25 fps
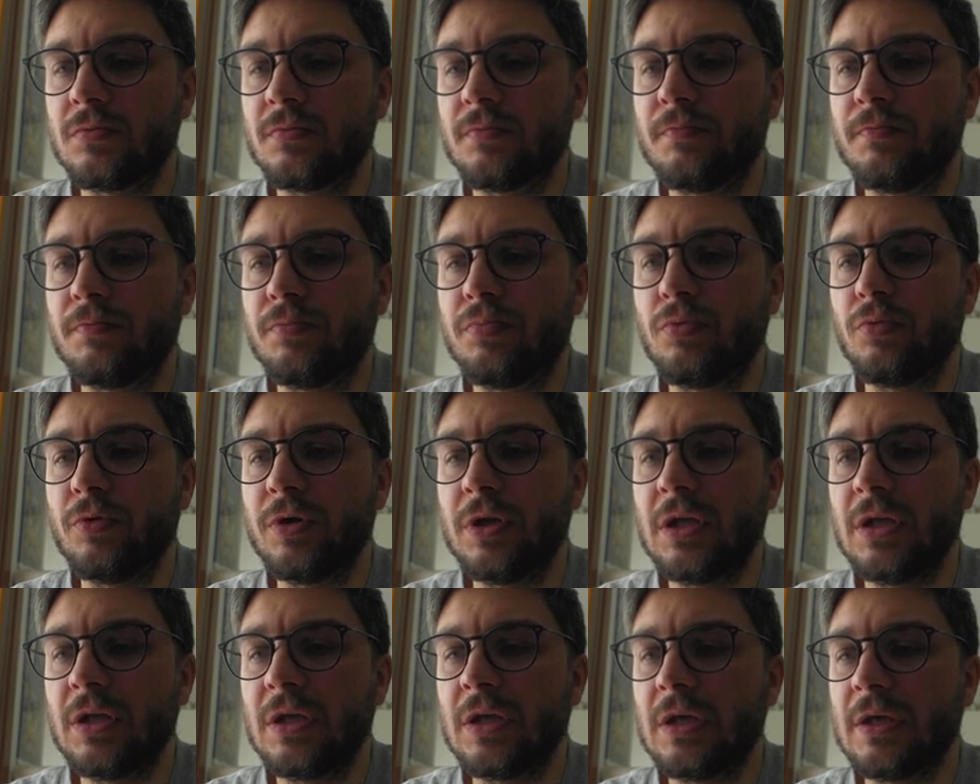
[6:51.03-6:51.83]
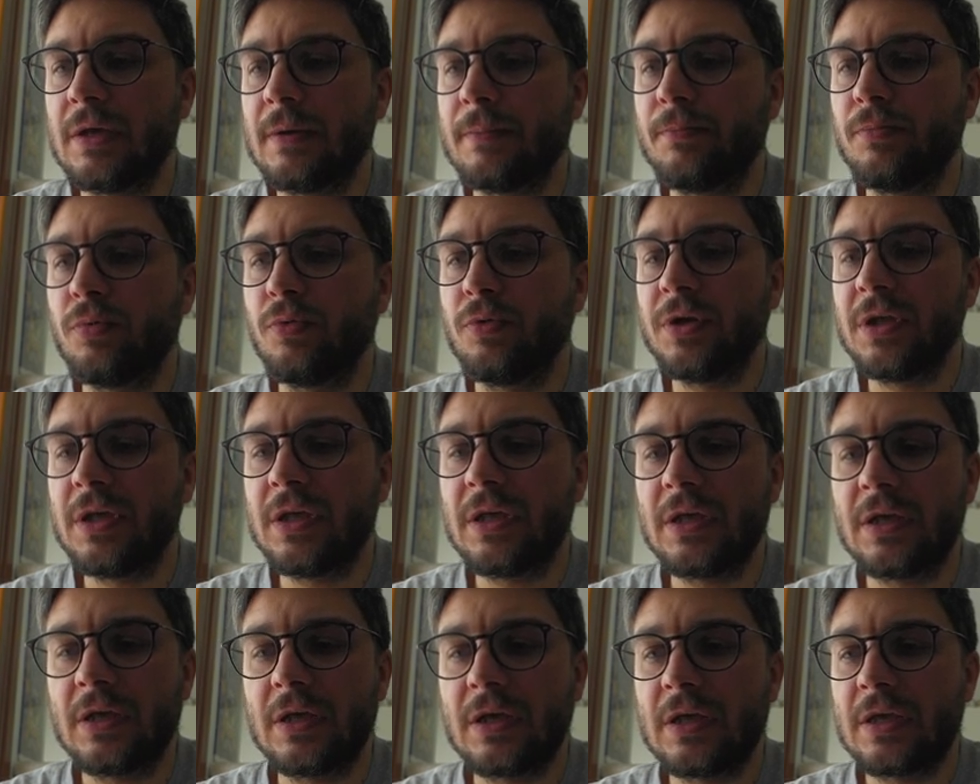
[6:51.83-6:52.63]
Puni,
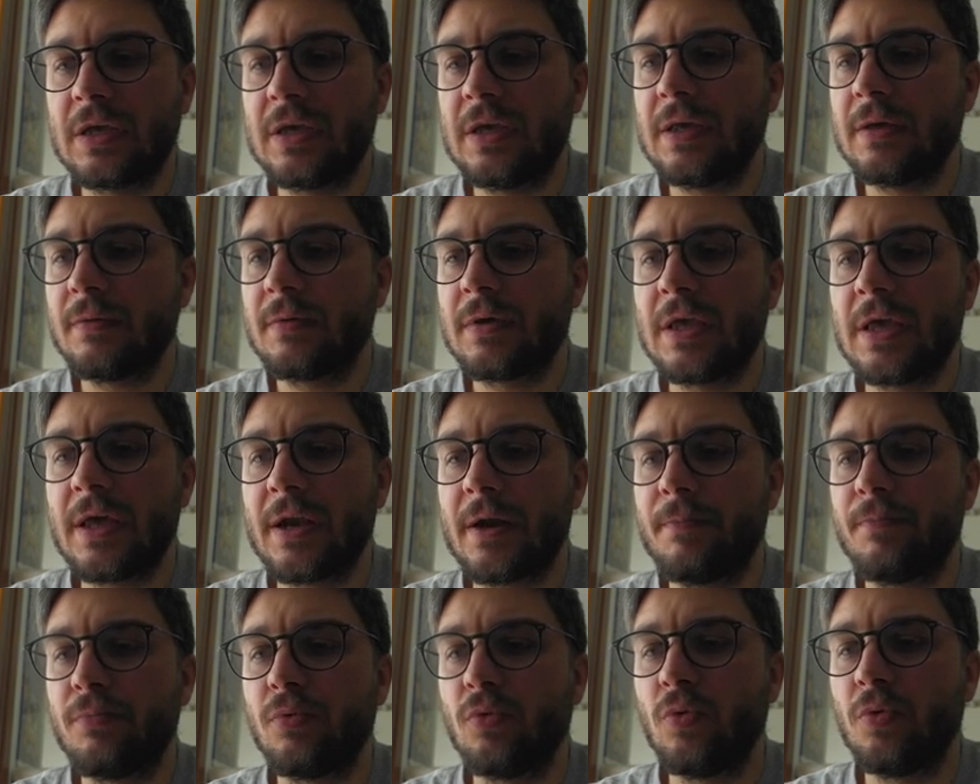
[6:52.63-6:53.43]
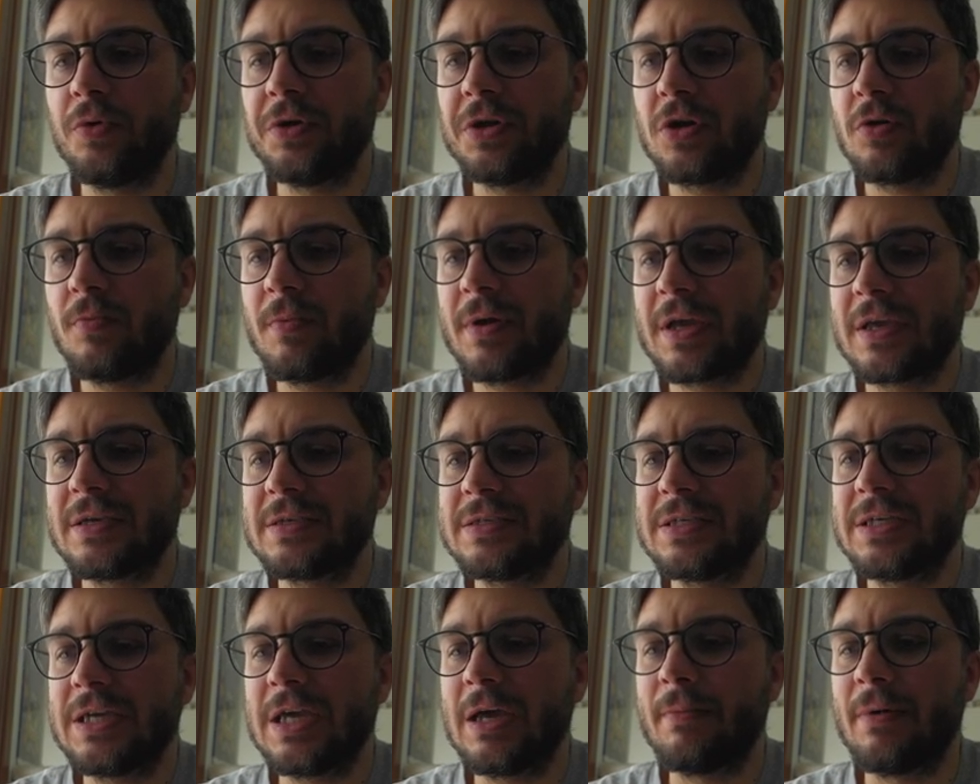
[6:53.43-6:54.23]
Puni, Kira Puni, com'è che
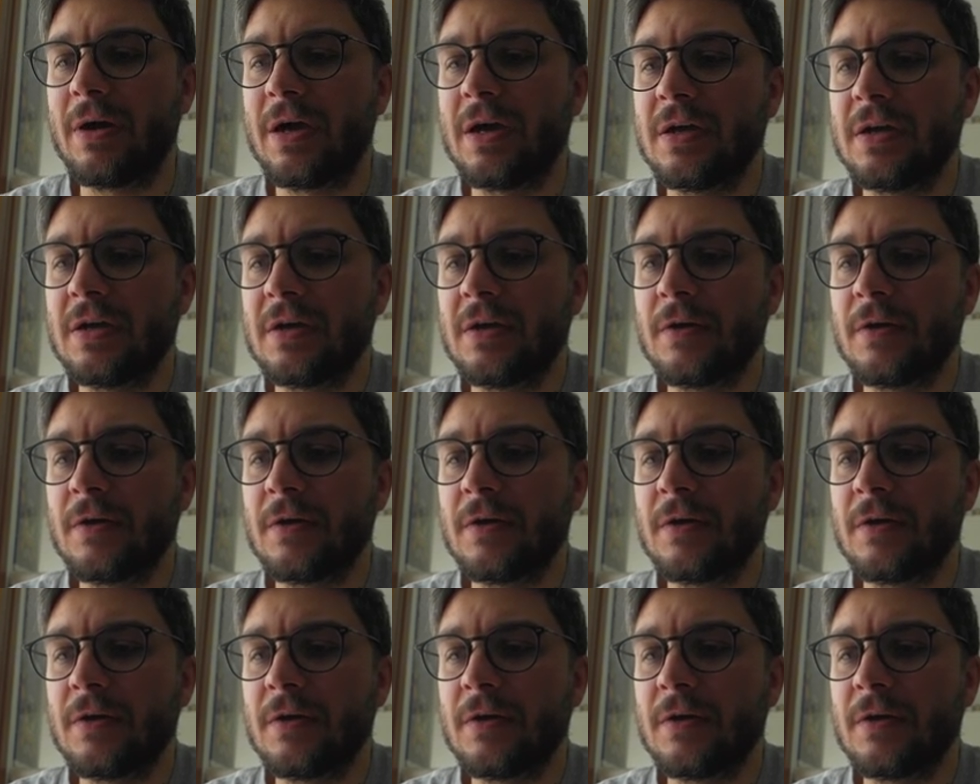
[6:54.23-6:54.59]
si chiama?